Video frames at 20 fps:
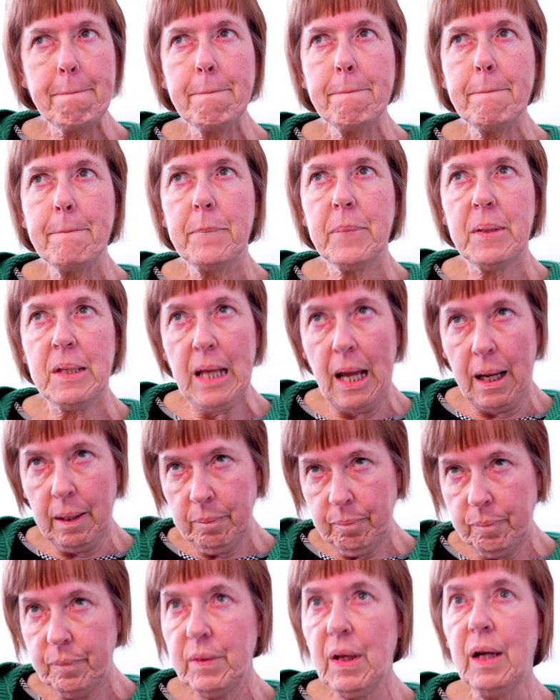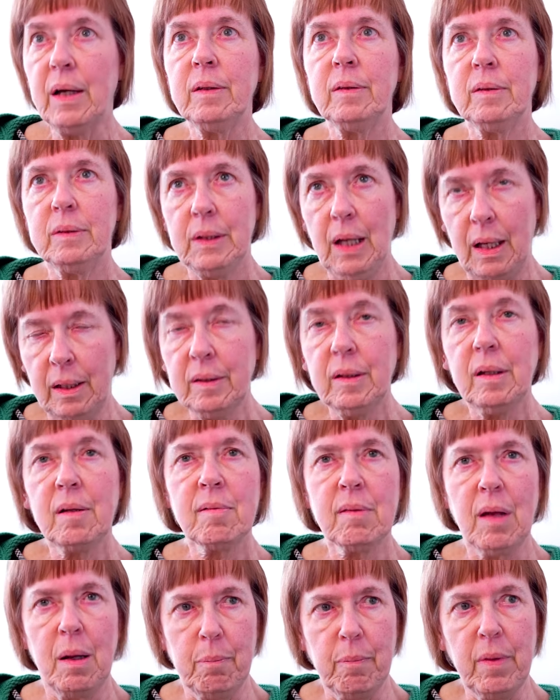oder? Ja, ja, ja,
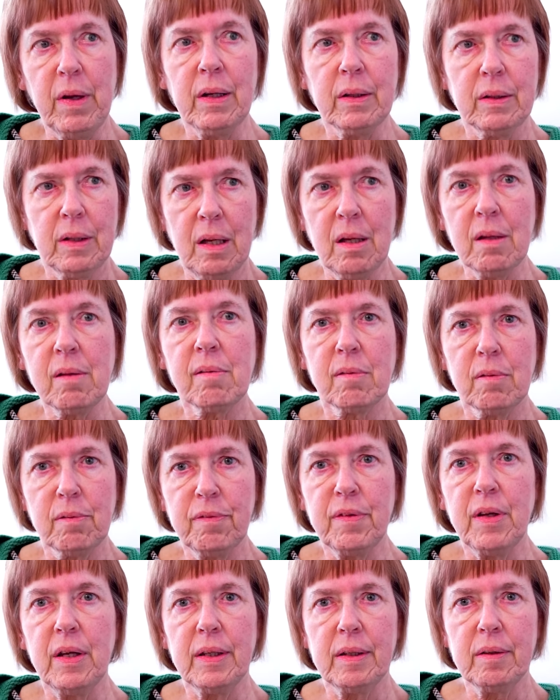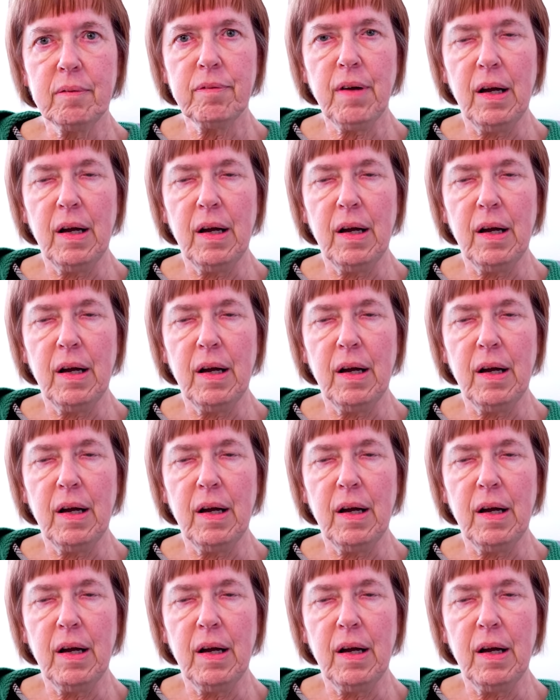das haben wir. Das auf jeden